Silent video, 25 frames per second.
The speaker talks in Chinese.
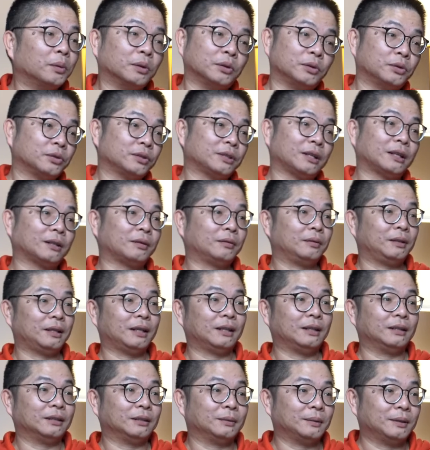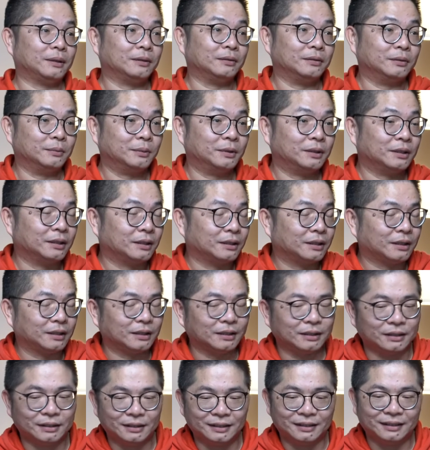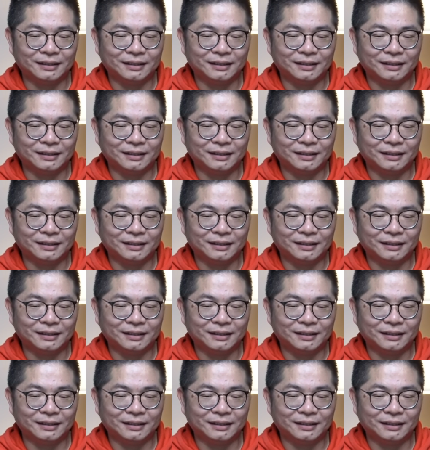我就去撒狗粮了，对吧？我们的这个，